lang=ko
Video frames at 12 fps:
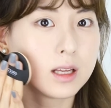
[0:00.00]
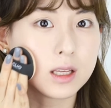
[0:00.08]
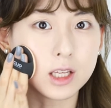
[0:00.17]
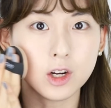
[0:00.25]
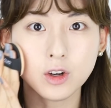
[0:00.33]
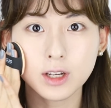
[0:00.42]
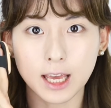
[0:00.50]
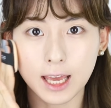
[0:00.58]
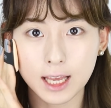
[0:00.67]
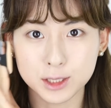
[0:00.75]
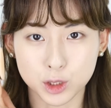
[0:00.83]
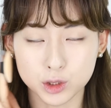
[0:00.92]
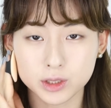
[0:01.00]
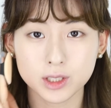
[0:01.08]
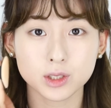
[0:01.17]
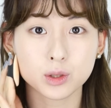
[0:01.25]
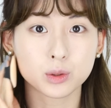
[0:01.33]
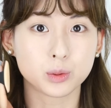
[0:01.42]
이렇게
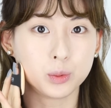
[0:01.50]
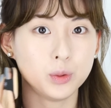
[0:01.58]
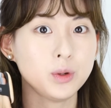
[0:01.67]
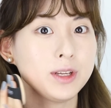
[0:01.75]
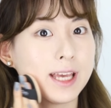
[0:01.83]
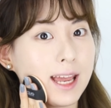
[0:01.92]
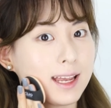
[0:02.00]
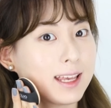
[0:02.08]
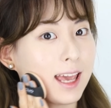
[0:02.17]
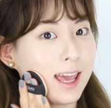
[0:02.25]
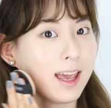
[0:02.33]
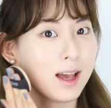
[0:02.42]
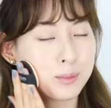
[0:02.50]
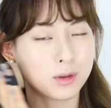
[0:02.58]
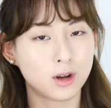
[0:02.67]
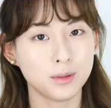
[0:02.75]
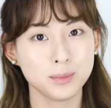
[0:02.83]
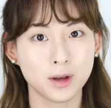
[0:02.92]
전체적으로 얇게
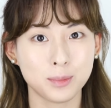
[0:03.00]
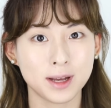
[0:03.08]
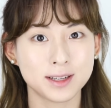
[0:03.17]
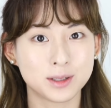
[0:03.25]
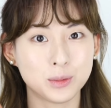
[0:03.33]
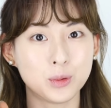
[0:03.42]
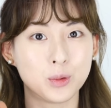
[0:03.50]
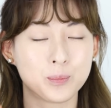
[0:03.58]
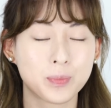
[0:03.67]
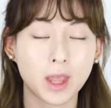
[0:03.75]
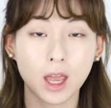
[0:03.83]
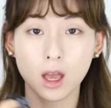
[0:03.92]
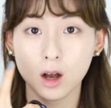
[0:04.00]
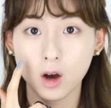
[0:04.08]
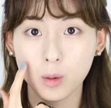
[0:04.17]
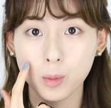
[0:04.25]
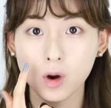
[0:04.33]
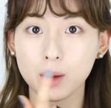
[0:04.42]
한번 펴바르고
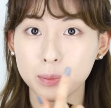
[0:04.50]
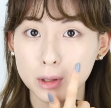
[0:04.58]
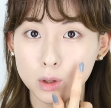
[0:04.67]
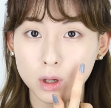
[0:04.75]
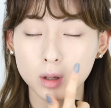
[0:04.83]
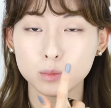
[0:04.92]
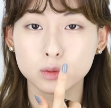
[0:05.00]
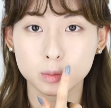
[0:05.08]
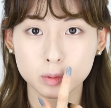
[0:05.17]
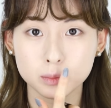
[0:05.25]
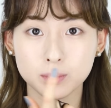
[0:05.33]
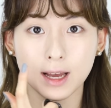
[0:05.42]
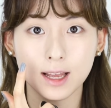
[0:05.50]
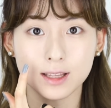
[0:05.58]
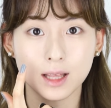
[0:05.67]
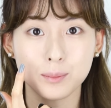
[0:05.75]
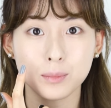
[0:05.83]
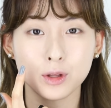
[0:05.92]
커버가 필요한
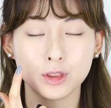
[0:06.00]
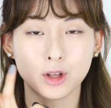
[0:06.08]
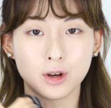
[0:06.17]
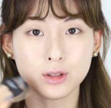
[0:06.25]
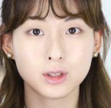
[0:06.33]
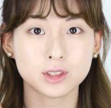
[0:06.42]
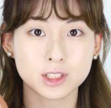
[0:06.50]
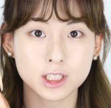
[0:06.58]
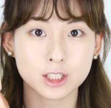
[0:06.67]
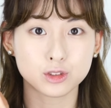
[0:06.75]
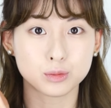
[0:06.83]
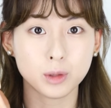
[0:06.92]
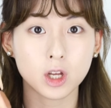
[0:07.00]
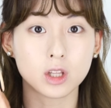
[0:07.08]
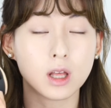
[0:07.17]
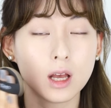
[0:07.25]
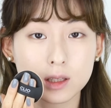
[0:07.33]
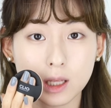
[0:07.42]
부분만 한번더
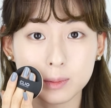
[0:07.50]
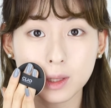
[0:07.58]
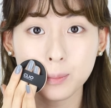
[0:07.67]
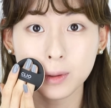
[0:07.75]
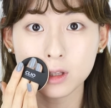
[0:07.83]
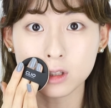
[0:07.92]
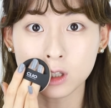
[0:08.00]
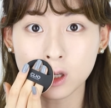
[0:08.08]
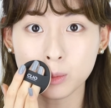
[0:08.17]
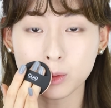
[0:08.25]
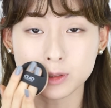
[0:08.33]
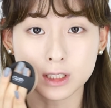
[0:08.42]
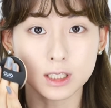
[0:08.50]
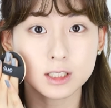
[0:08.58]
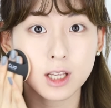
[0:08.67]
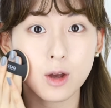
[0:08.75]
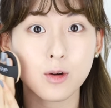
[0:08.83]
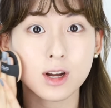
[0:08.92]
터치해주면 답답한 느낌 없이
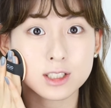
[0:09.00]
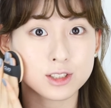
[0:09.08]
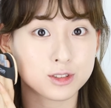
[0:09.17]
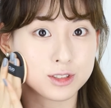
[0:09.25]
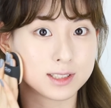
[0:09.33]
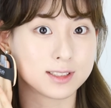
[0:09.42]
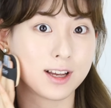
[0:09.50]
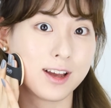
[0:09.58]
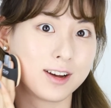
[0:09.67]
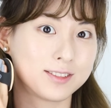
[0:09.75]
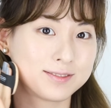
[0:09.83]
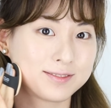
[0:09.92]
사용하실 수 있어요.